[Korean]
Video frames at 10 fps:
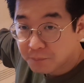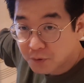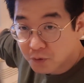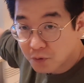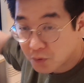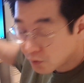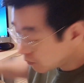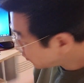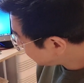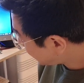
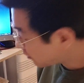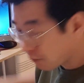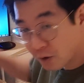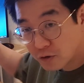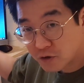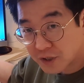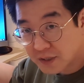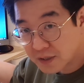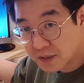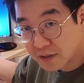뷰 바로 보여줄 수
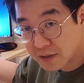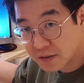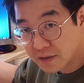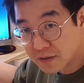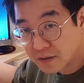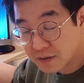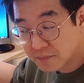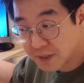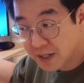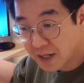있는 그
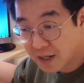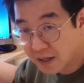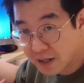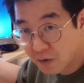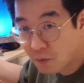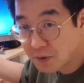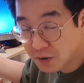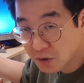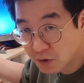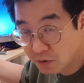뭐야 컴퓨터
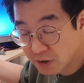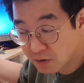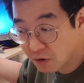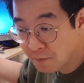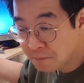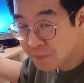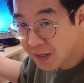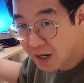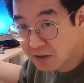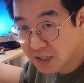같은 경우에도
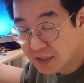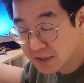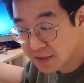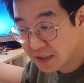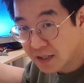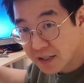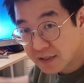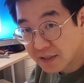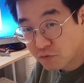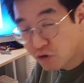아까 얘기했듯이
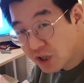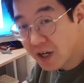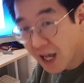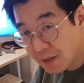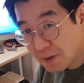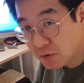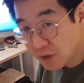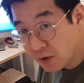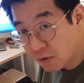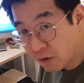구형 아이맥도
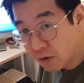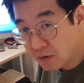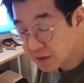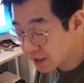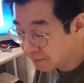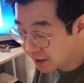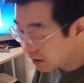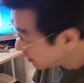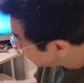되고 그 다음에